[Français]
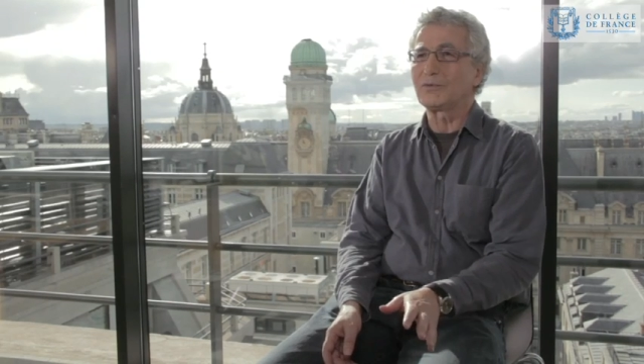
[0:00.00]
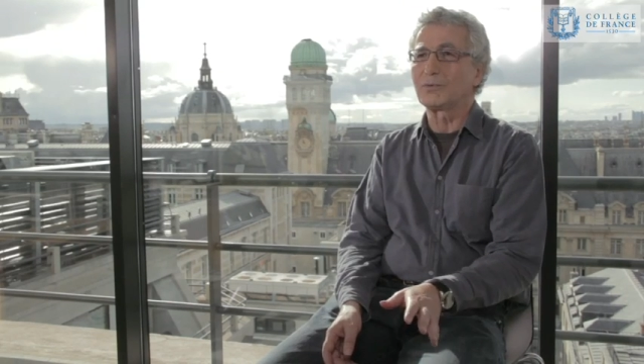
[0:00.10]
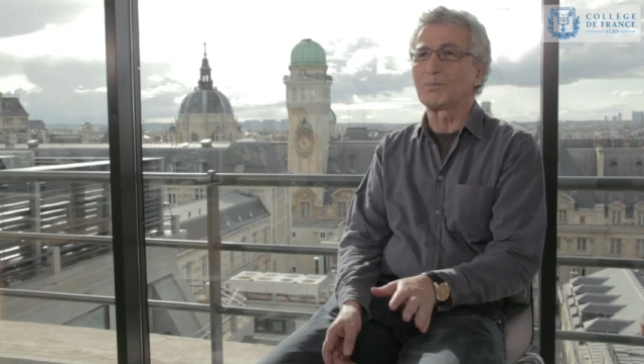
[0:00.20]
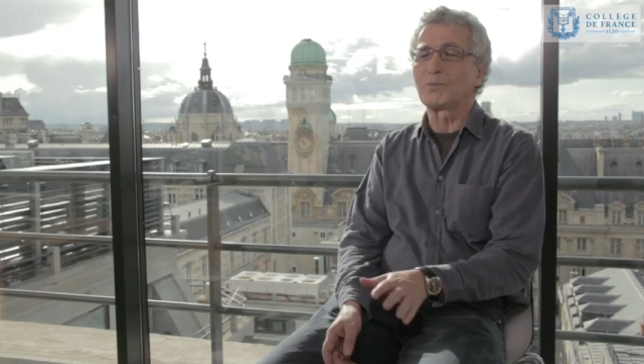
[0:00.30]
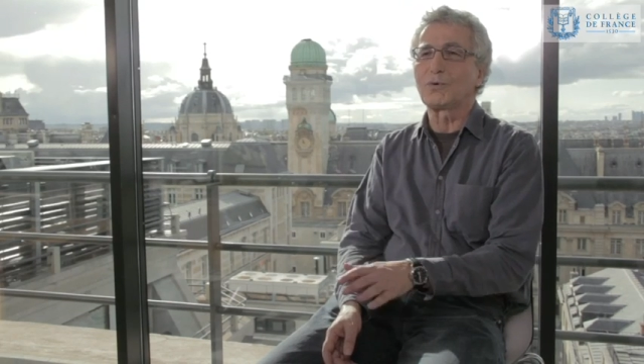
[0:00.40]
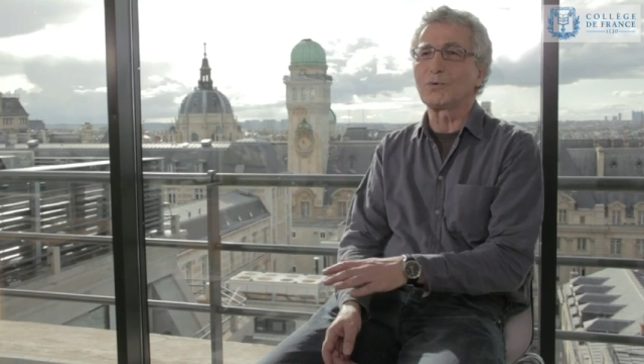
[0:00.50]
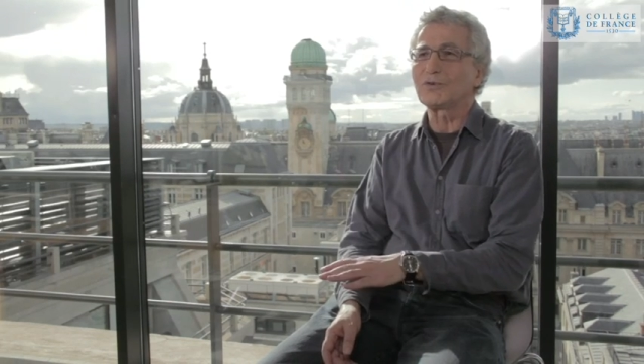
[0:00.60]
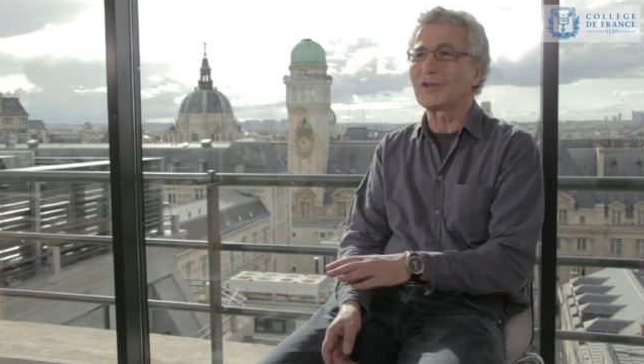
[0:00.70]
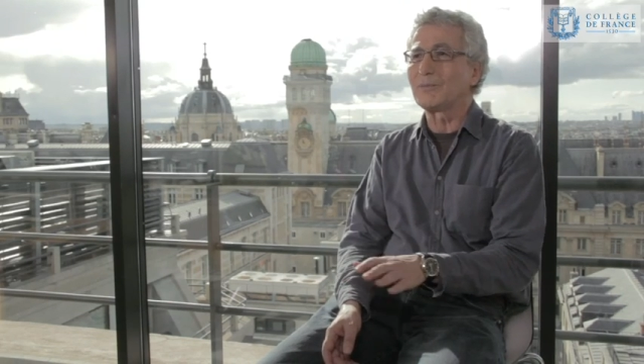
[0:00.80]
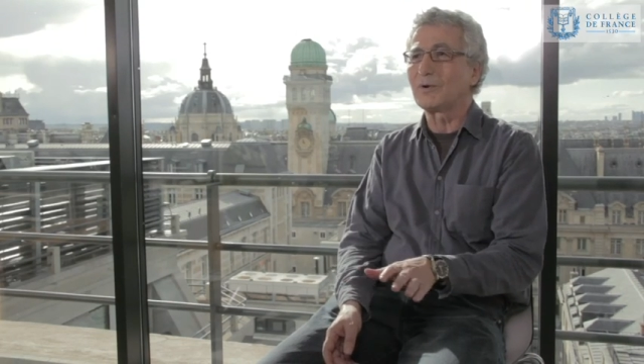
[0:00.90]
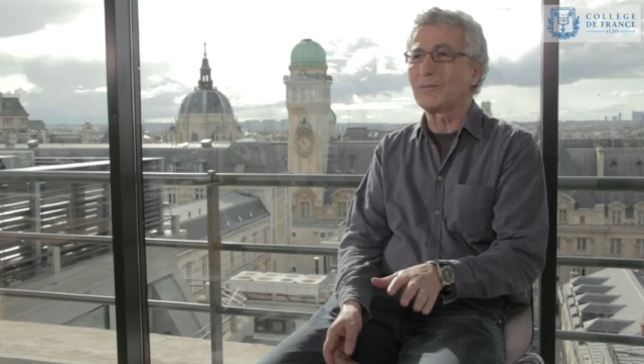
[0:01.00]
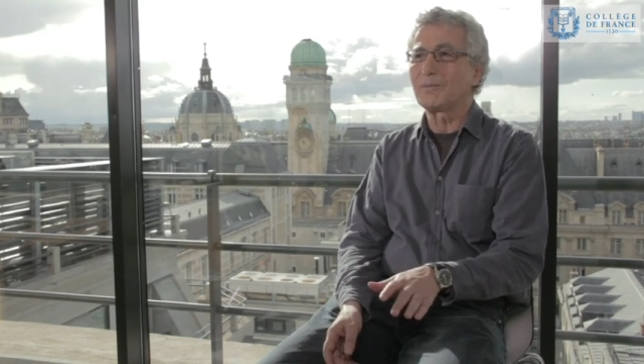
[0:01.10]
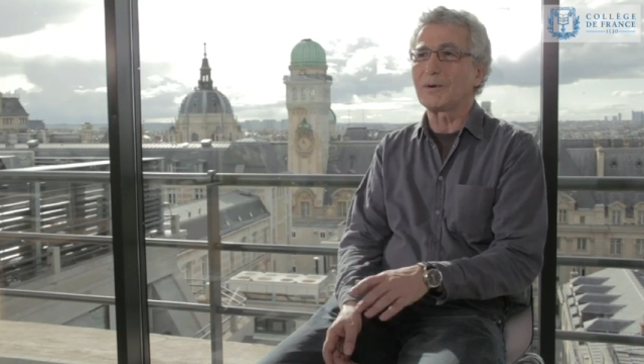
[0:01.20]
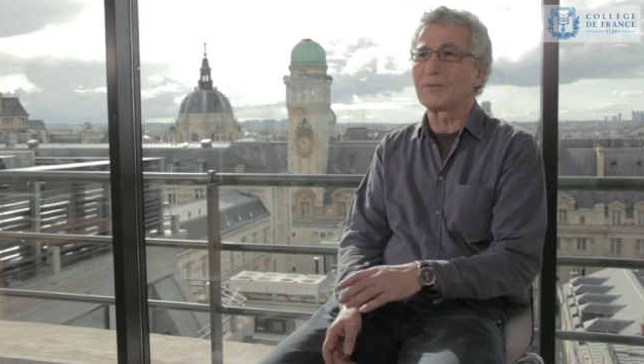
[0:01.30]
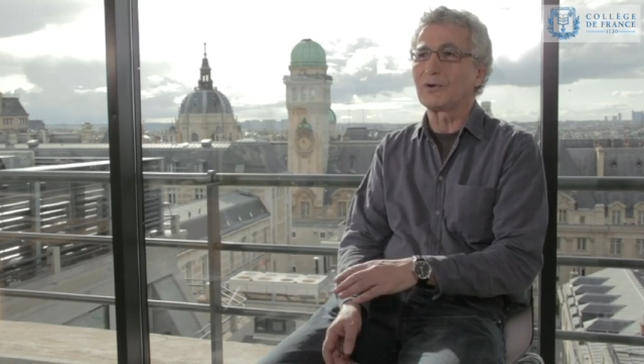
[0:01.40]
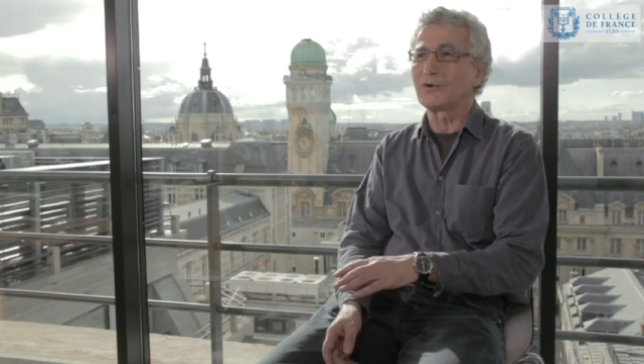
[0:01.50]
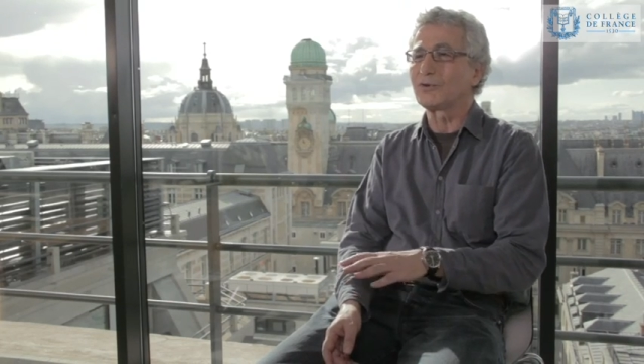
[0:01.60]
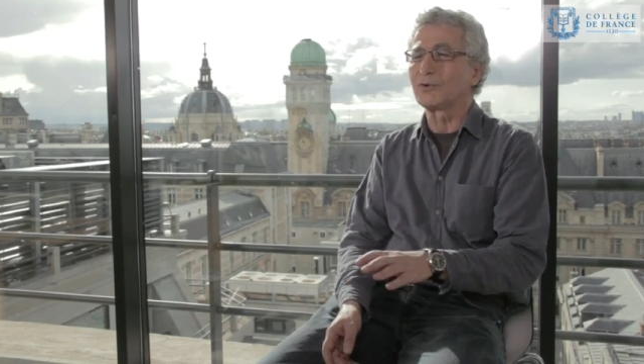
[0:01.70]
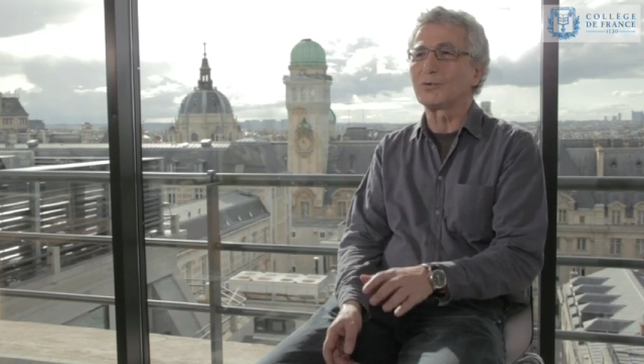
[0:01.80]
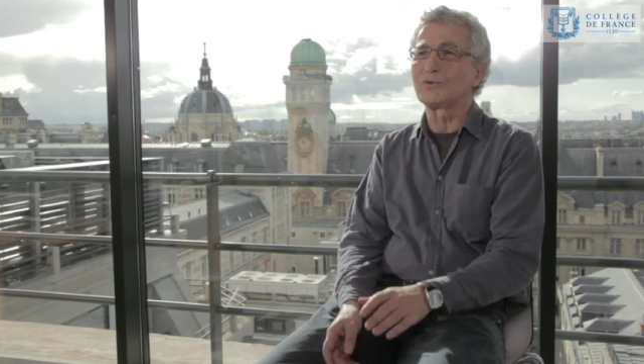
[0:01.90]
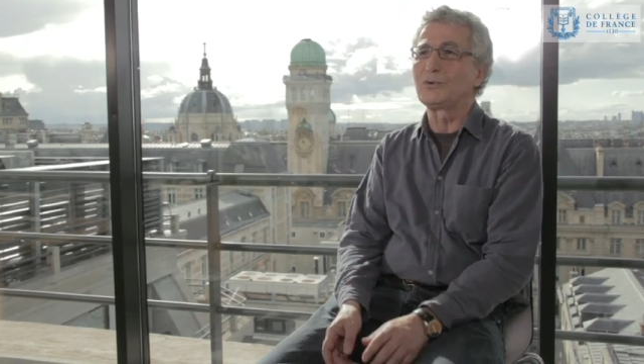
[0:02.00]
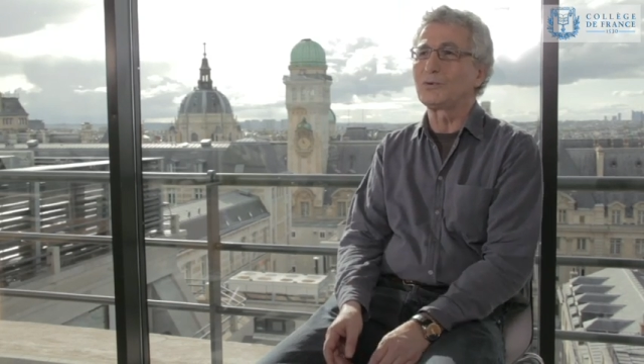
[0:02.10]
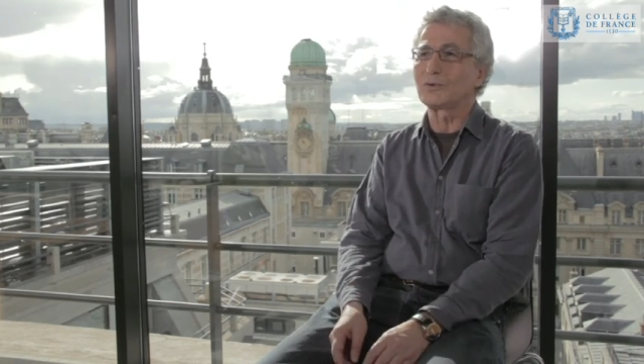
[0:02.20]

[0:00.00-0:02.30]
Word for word: ils sont constamment, en permanence, en continu